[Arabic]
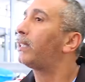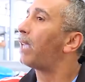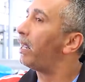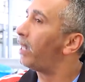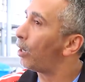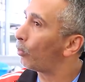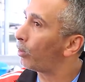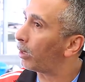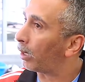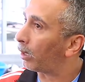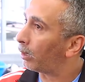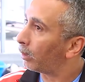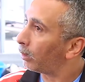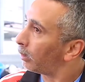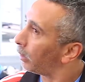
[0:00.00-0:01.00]
ثانويه
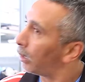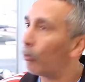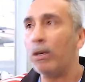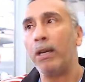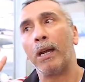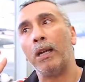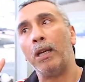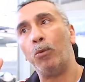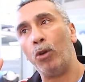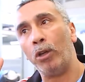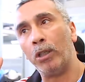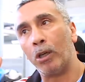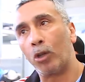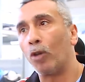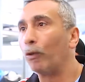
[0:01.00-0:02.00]
اقول لي غالي
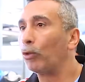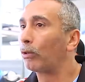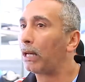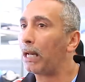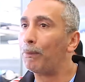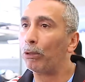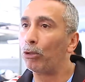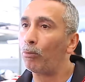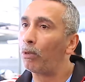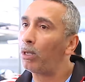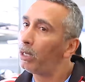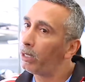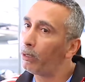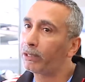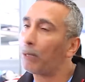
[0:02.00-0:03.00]
بوحدي كروفيت والكرام هذو
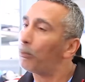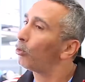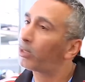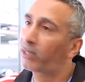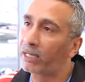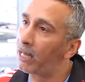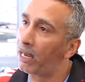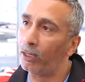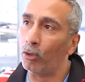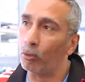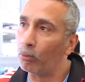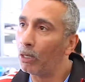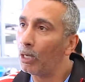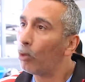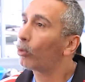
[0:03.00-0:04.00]
الانسان ما يستغنى
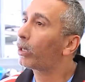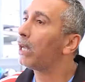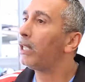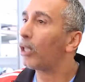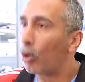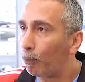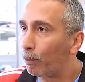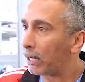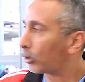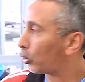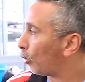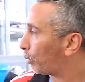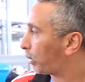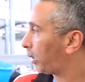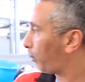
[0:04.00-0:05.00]
عليهم وكاين لي
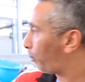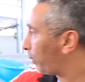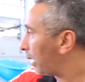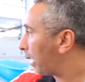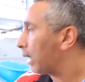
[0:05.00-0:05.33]
رومبلاسيون بالسي بي